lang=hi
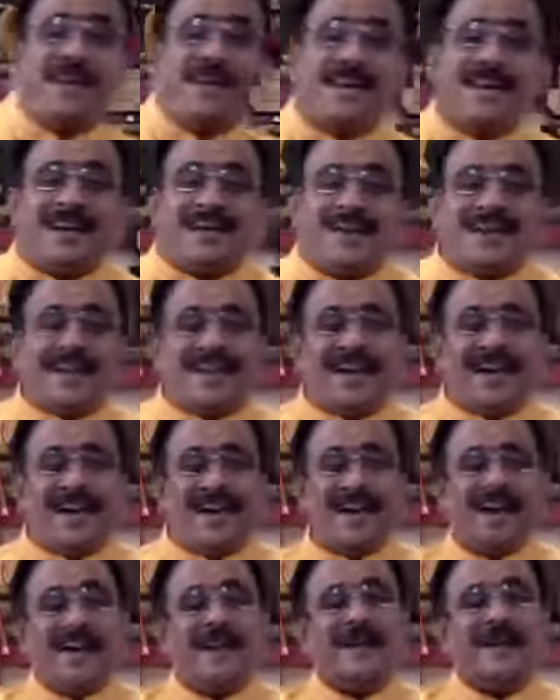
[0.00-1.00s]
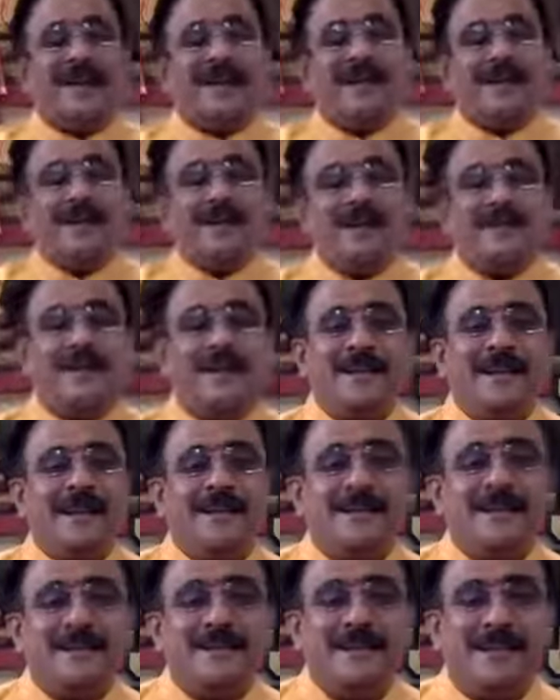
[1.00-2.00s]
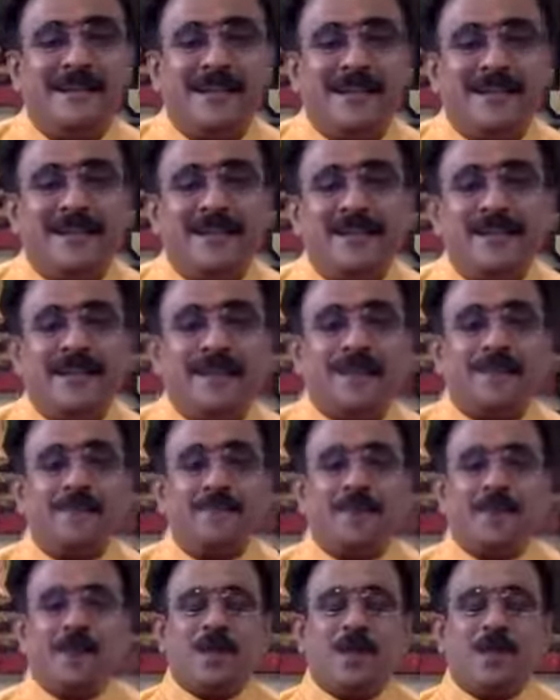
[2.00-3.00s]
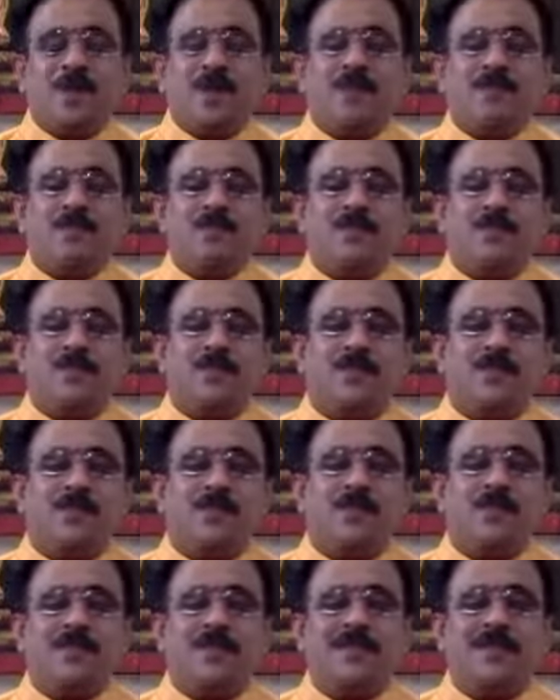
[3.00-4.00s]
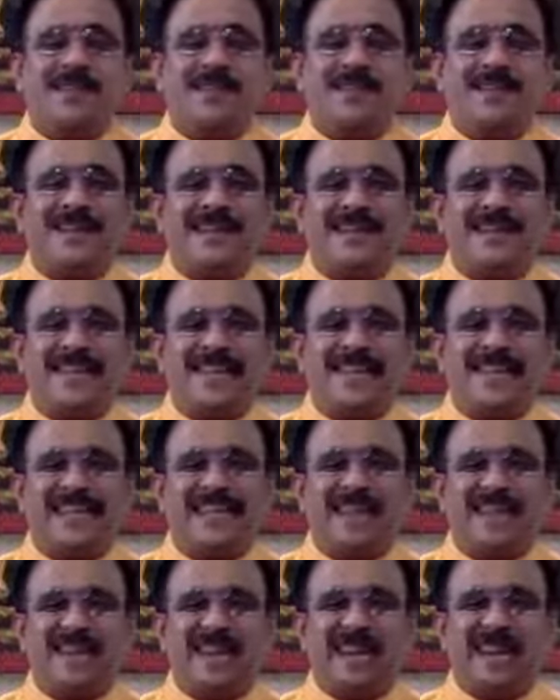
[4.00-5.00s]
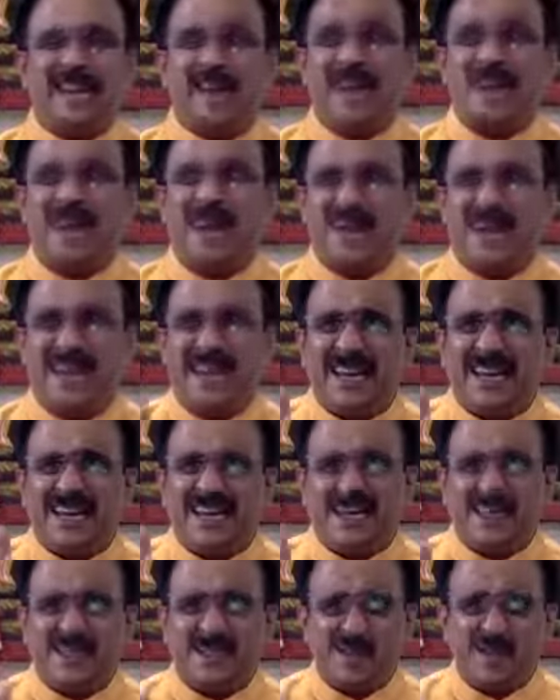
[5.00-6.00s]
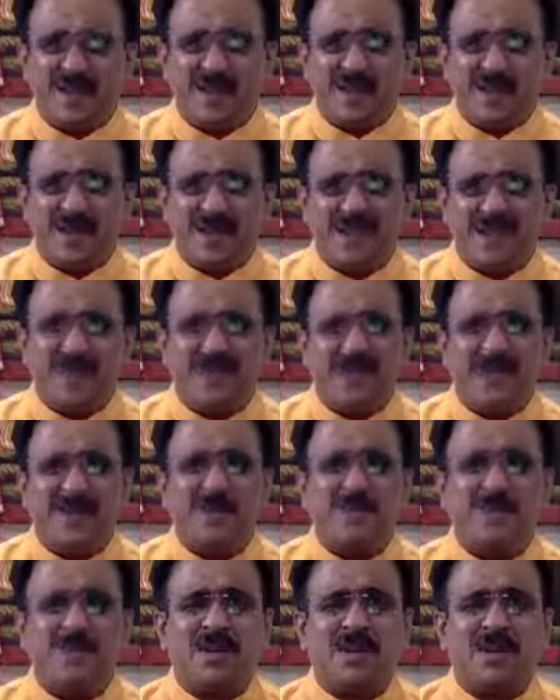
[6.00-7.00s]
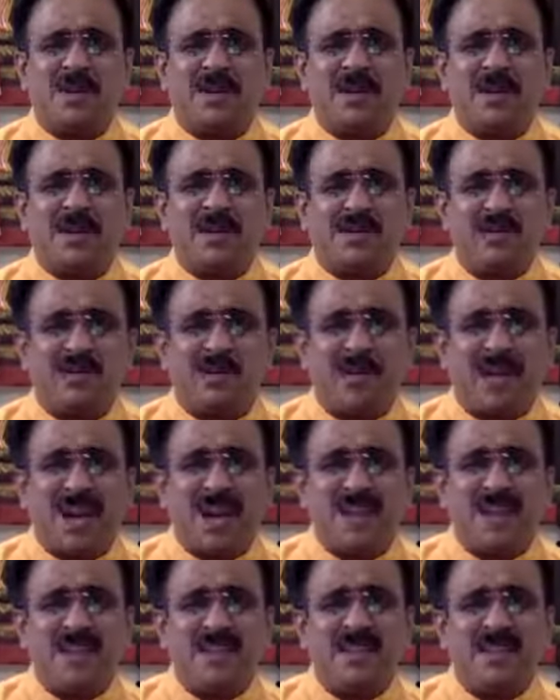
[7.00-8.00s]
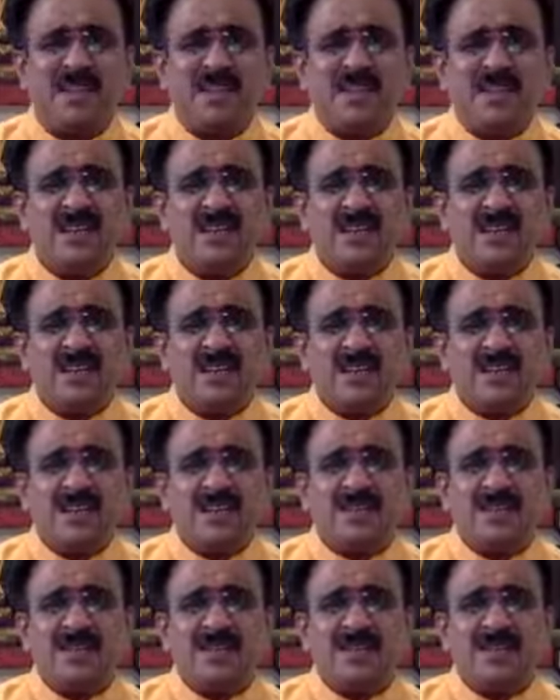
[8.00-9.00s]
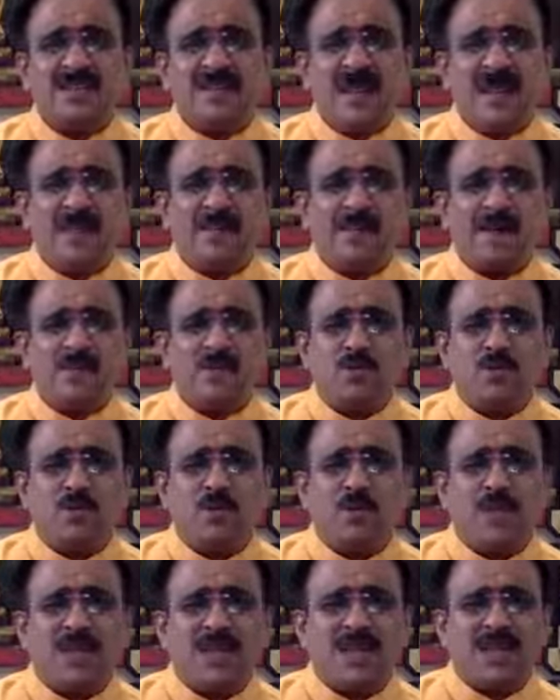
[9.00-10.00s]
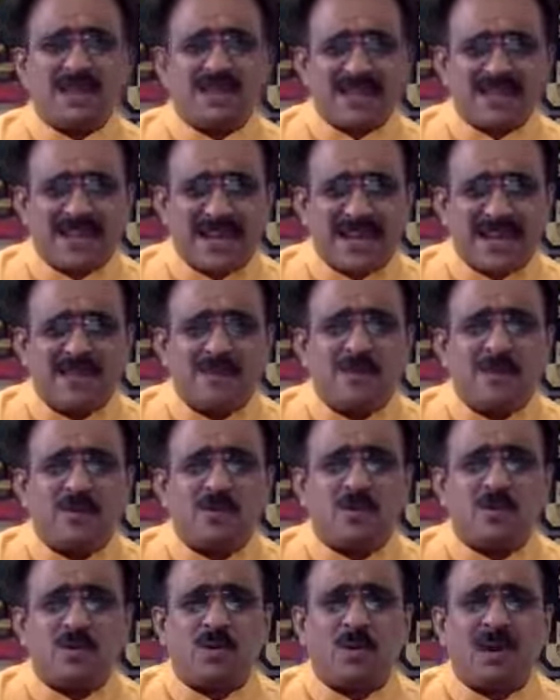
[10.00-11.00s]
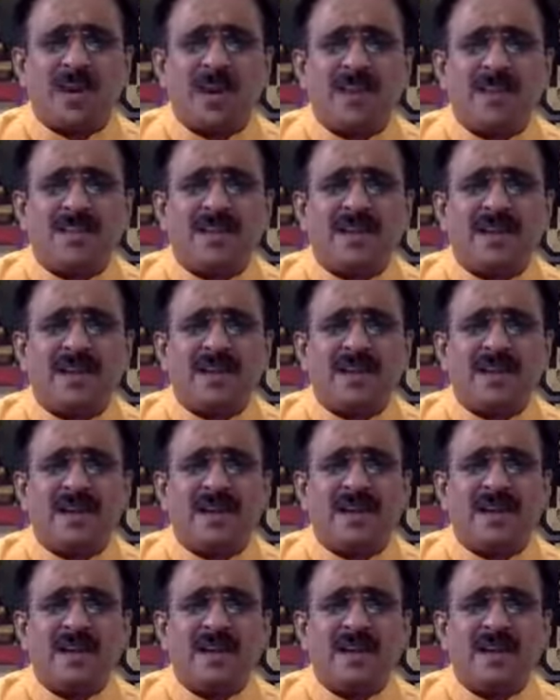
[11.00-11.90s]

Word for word: बंगला गीत गाया नरे, नरेंद्र ने और ठाकुर को समाधि लगी नरेंद्र को लगा पागल है इसके पास जाने को कह रहे ये बुढ़ा ये तो क्या फालतू रो रहा था इस गाने में कुछ रोने लायक था क्या